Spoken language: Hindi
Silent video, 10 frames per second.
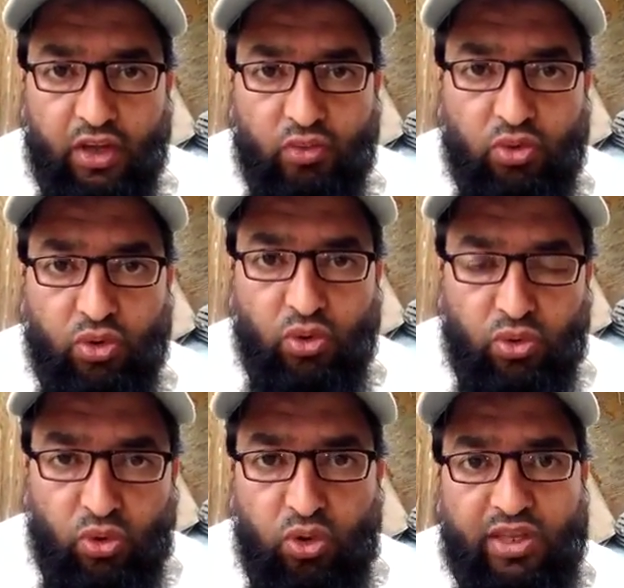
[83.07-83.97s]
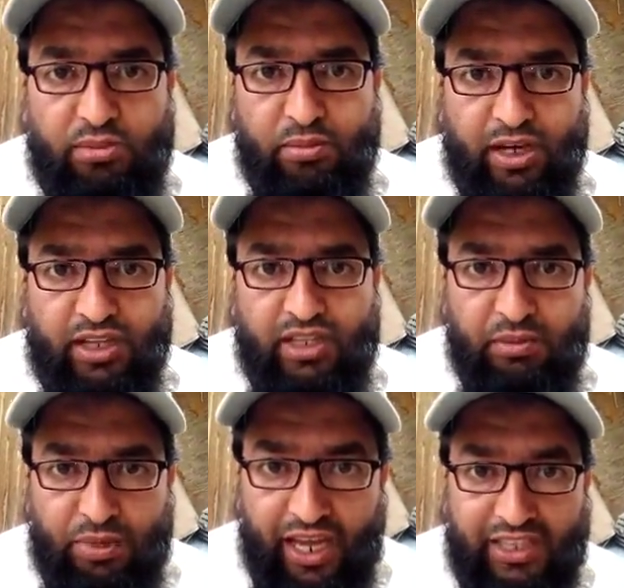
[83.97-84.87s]
वो कोड़ की बीमारी थी
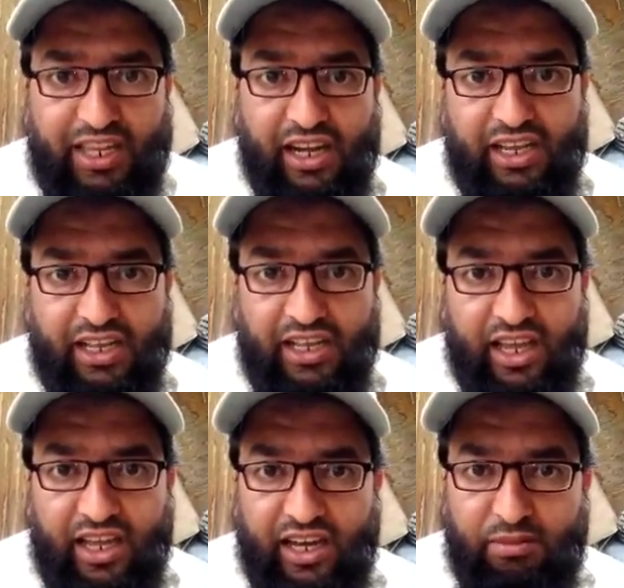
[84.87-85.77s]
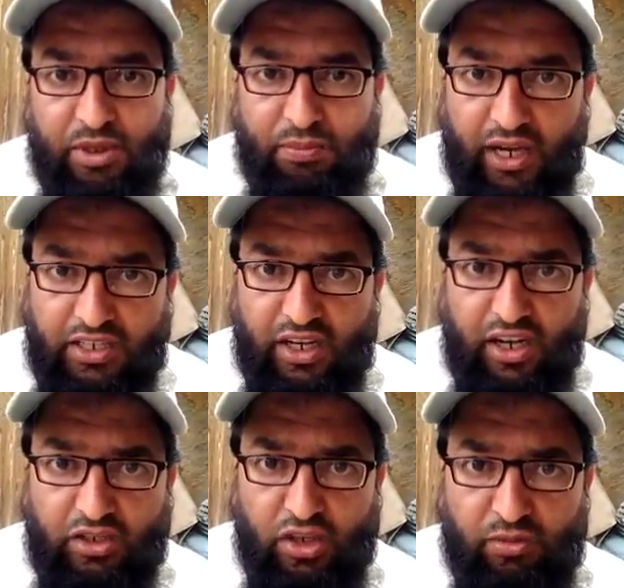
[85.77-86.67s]
बैत करने के लिए आया नबी पाक
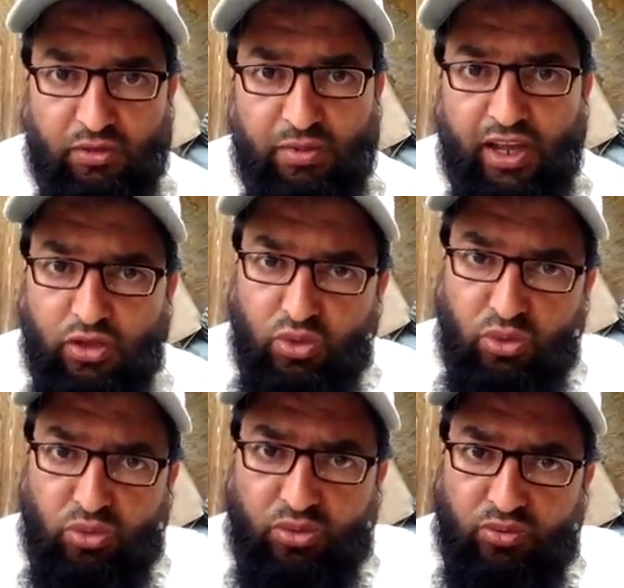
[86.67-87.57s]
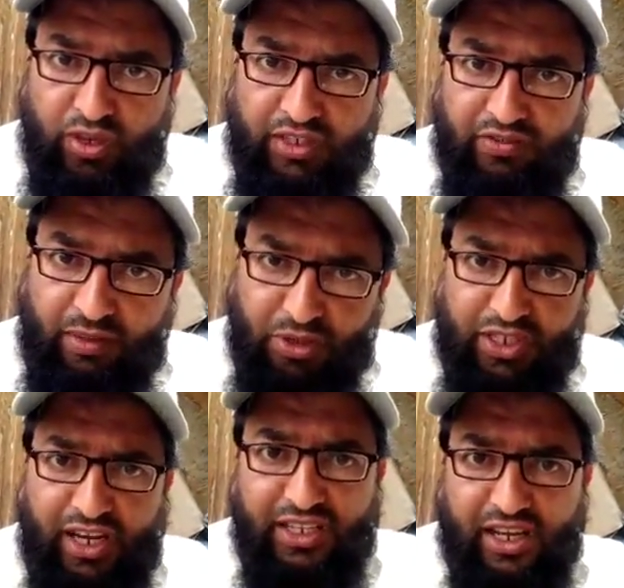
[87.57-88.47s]
सल्लल्लाहु अलैहि वसल्लम ने तू वहाँ से वापस
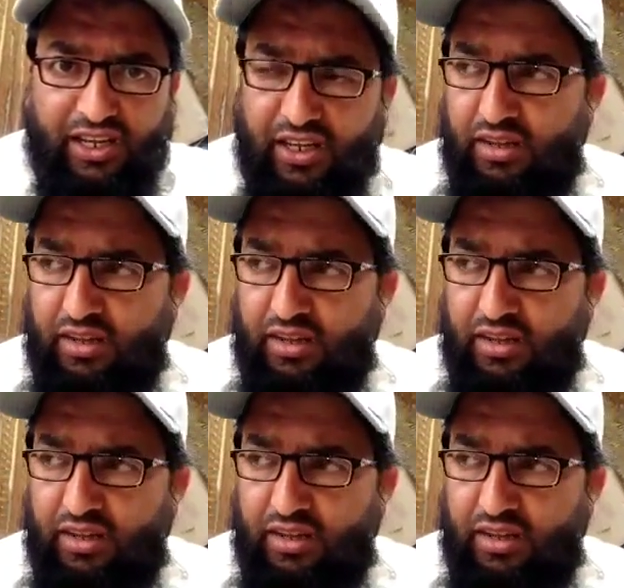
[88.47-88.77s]
चला जा